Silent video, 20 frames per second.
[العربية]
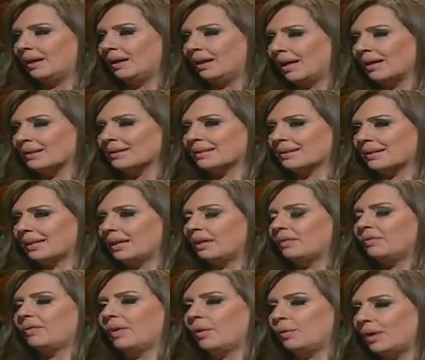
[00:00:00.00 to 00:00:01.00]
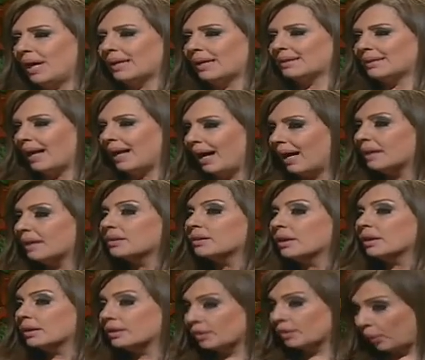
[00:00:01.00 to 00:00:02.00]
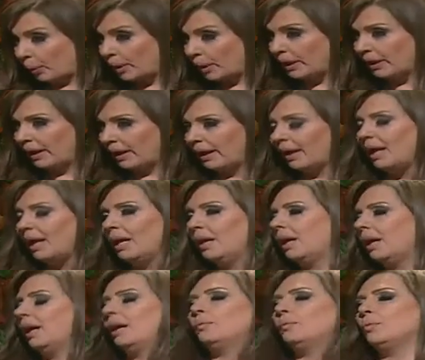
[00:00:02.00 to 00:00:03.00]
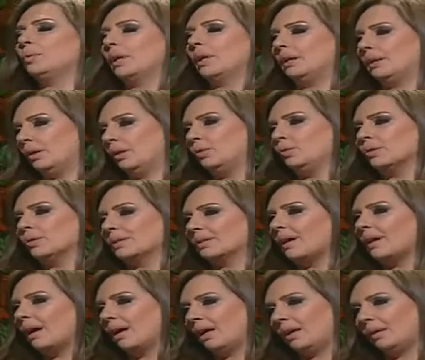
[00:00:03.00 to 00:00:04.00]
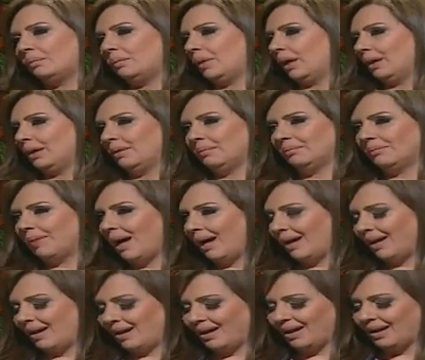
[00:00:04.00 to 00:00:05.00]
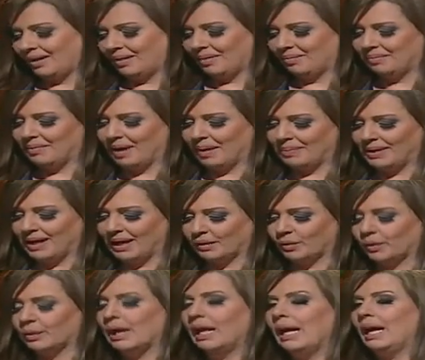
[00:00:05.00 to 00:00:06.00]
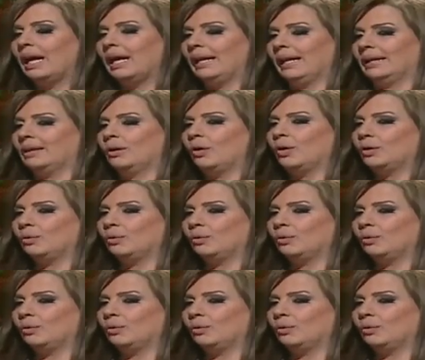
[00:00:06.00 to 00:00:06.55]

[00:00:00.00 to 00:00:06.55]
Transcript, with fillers: الصيف فهناك ساعات طويلة آه، ممكن أنه الصائم يعني ما ما بياكل يعني هون